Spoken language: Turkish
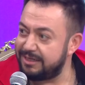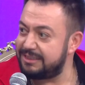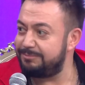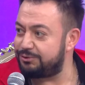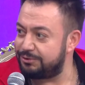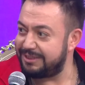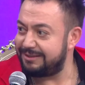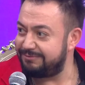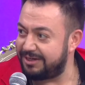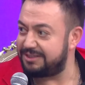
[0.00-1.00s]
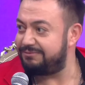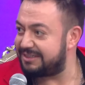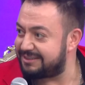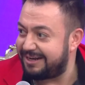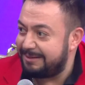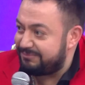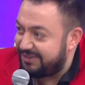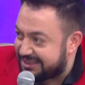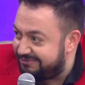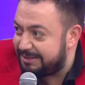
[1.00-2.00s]
var anlatayım istiyorsan. Vaktim varsa. Aram,
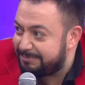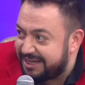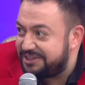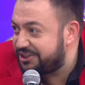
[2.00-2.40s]
vaktim var mı bana